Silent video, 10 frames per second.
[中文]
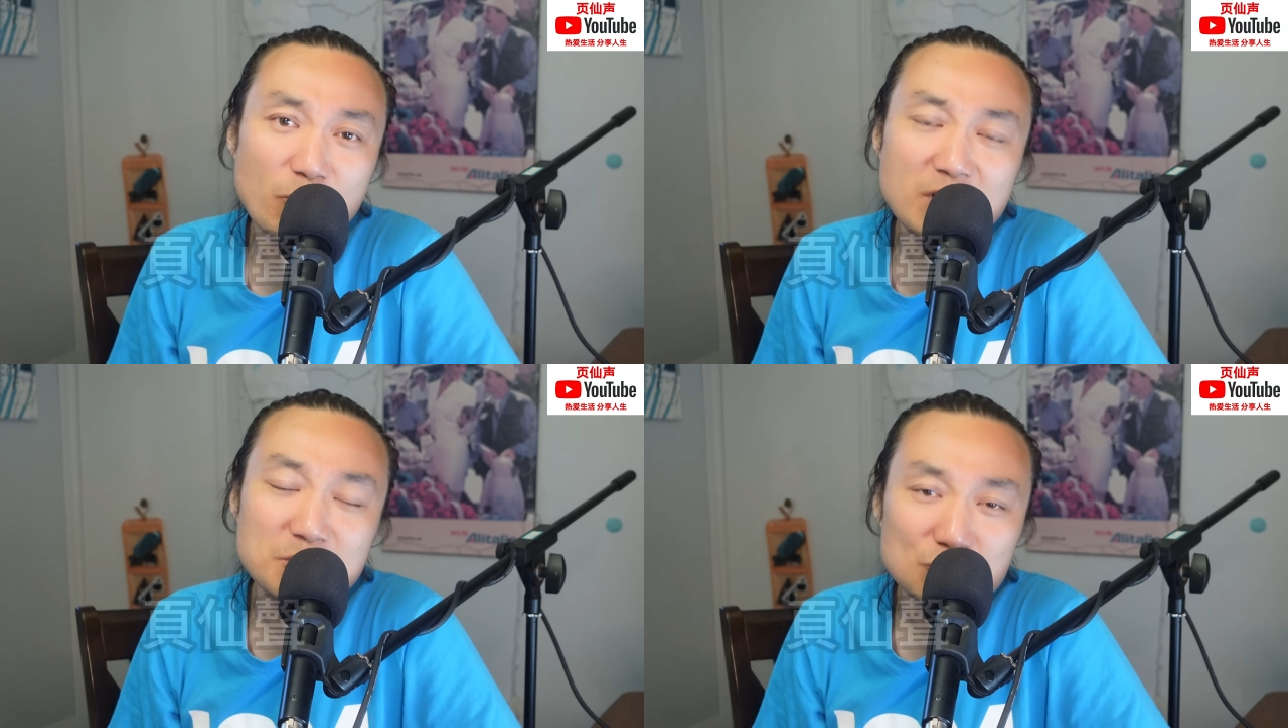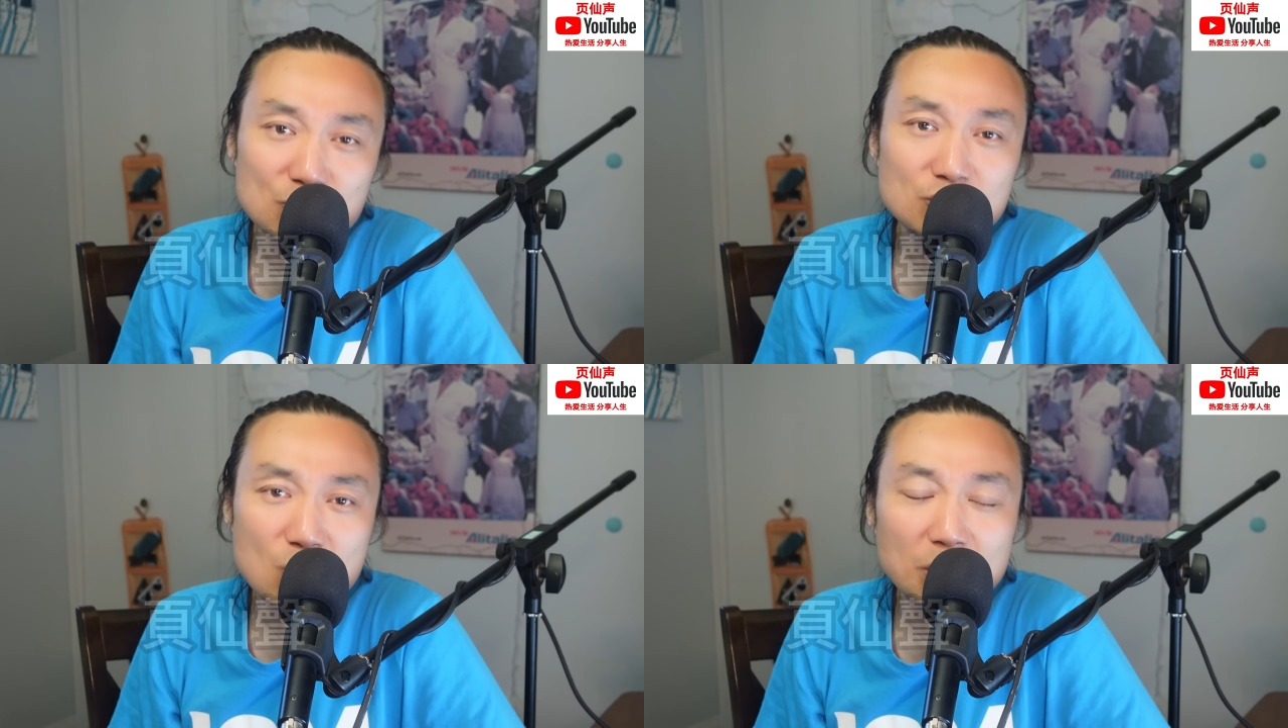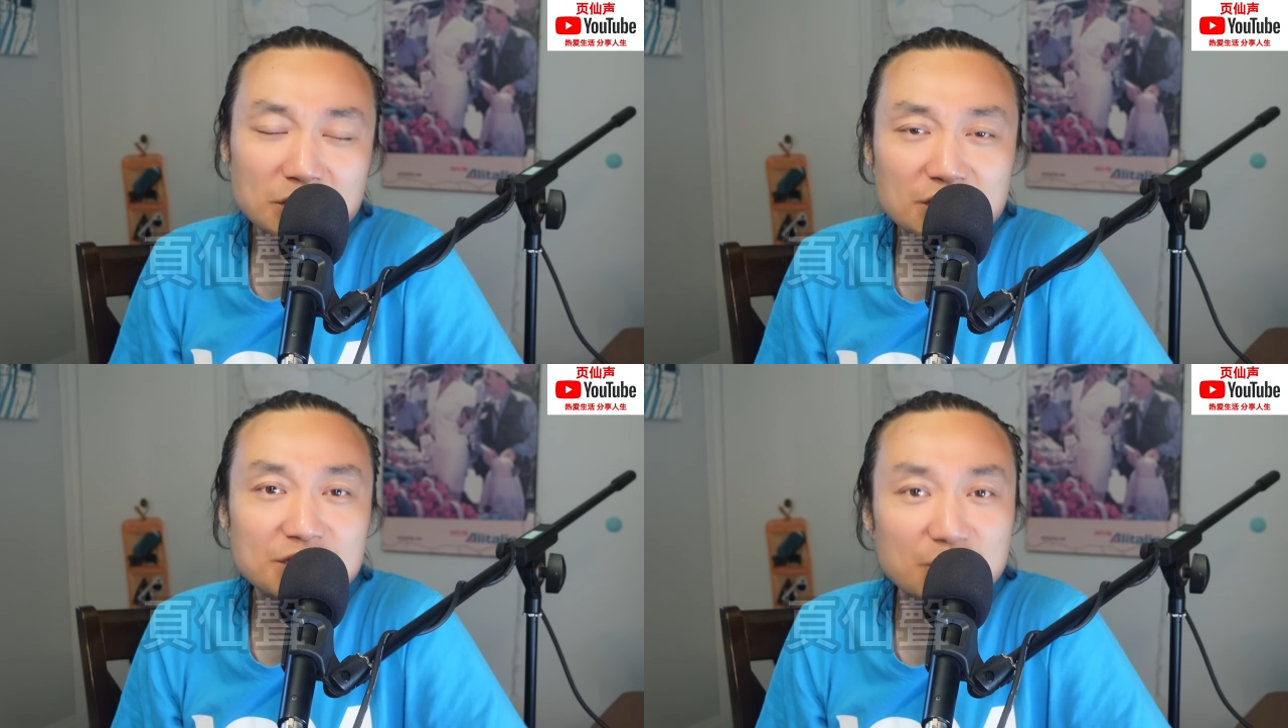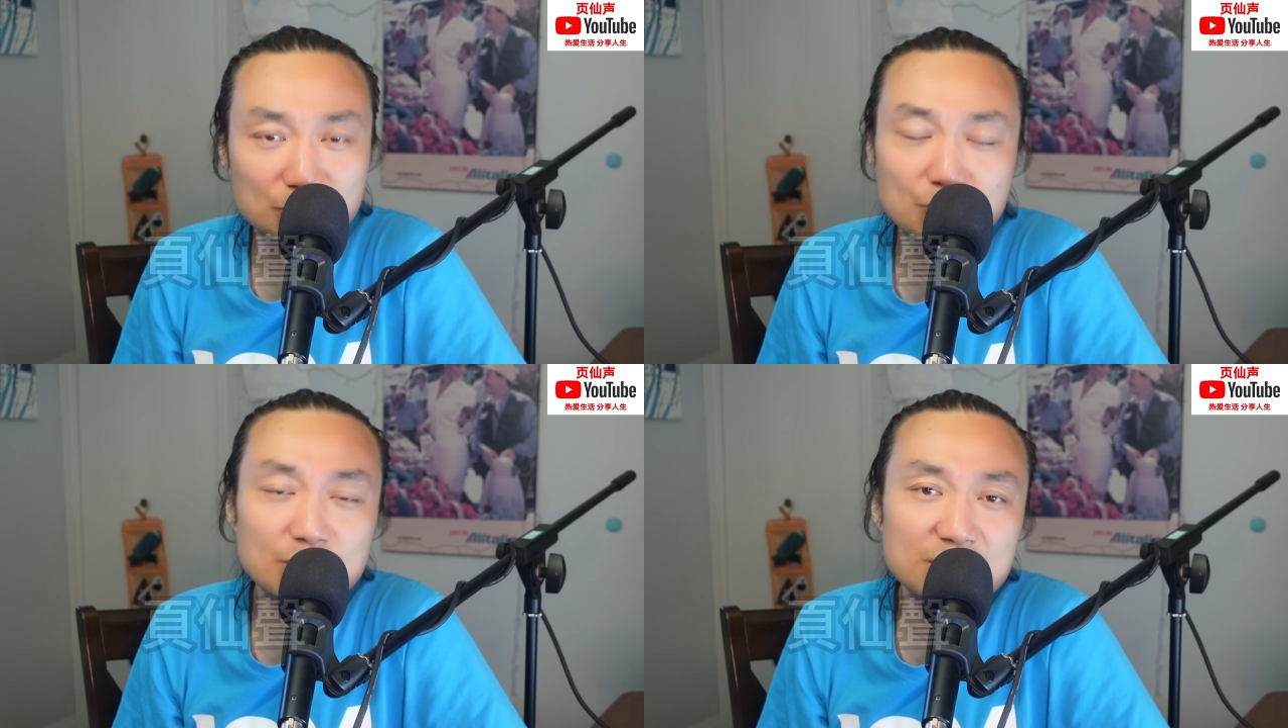为什么说通过这个事情，我
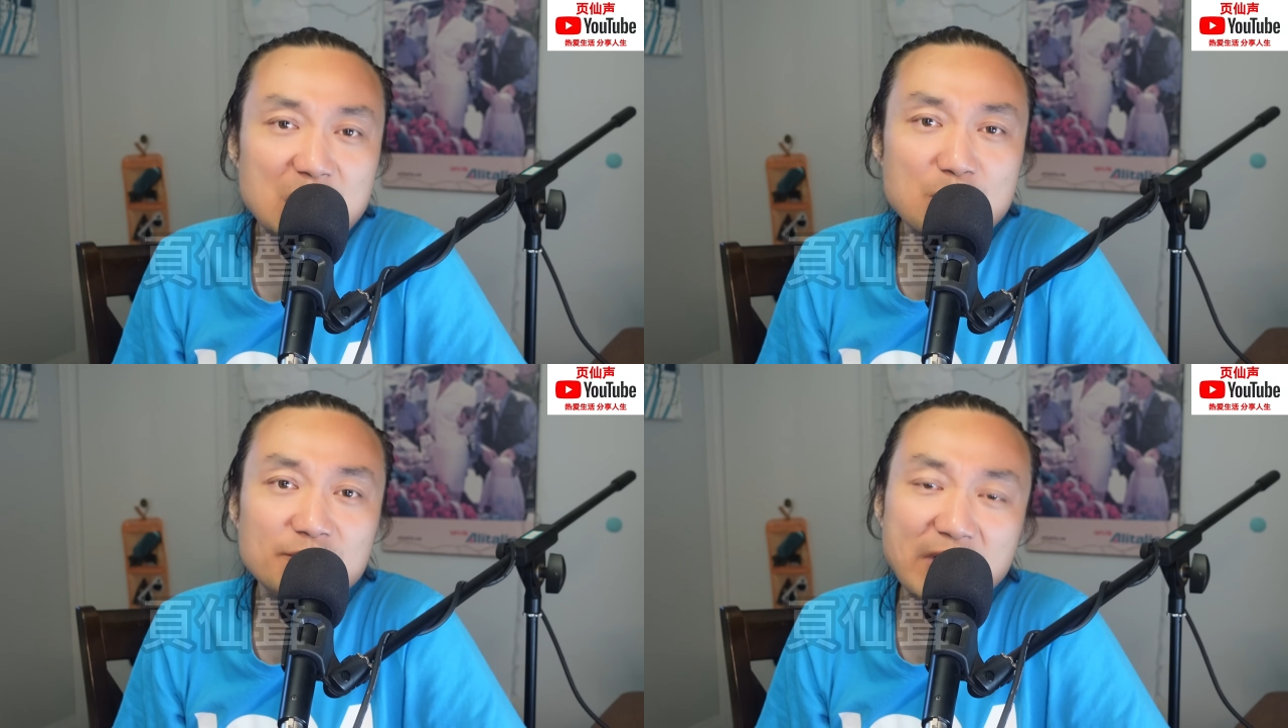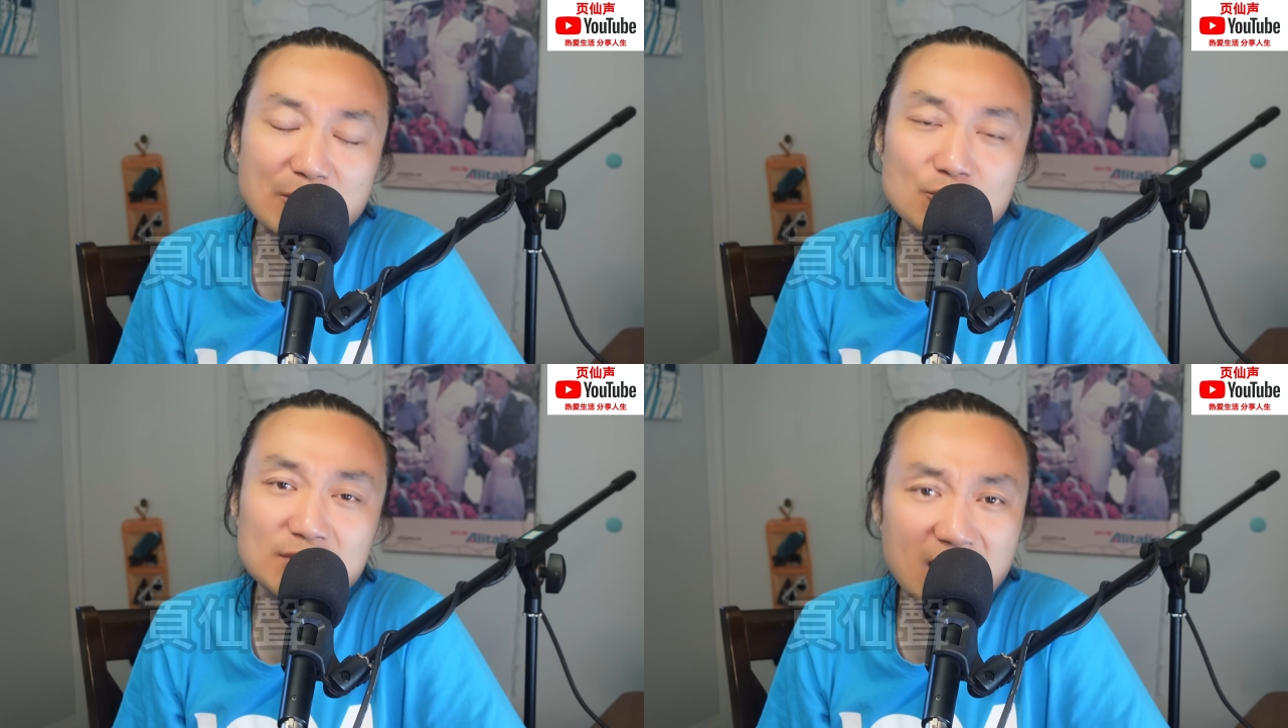就觉得新加坡法律